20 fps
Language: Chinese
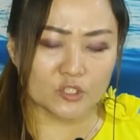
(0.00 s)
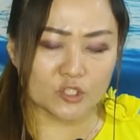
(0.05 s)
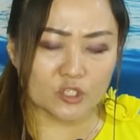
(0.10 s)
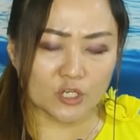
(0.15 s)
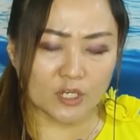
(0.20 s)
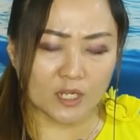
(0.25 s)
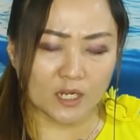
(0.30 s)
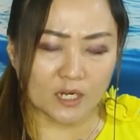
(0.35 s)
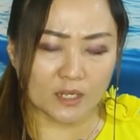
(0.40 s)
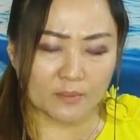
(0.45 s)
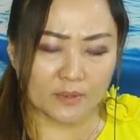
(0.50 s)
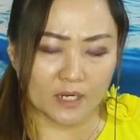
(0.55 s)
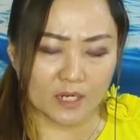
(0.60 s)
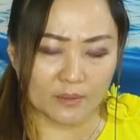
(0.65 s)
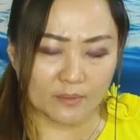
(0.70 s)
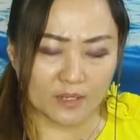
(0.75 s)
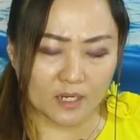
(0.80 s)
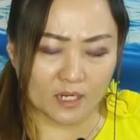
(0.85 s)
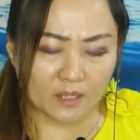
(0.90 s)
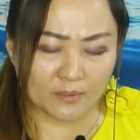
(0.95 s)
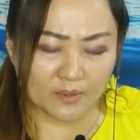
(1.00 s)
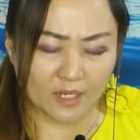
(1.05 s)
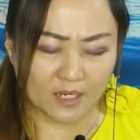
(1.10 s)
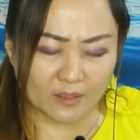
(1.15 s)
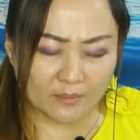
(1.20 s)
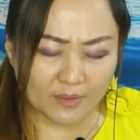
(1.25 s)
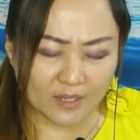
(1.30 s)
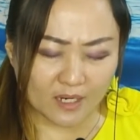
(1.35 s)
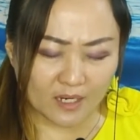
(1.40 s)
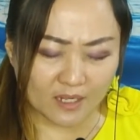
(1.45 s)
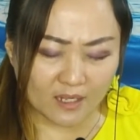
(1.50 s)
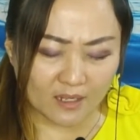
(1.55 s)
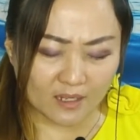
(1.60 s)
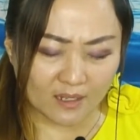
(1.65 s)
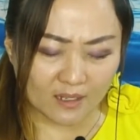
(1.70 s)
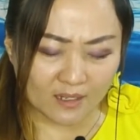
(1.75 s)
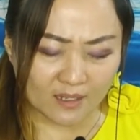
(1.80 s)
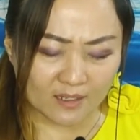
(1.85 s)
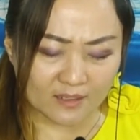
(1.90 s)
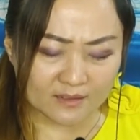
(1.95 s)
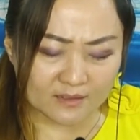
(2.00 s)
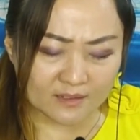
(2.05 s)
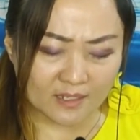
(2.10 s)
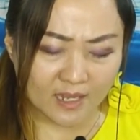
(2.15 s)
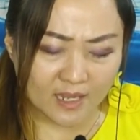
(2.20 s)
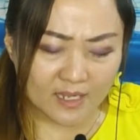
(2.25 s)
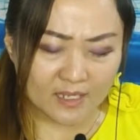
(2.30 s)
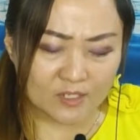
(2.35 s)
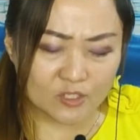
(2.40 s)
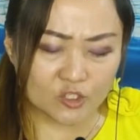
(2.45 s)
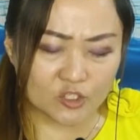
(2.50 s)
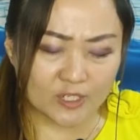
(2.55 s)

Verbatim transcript: 希格拉巴拉巴拉巴拉巴拉，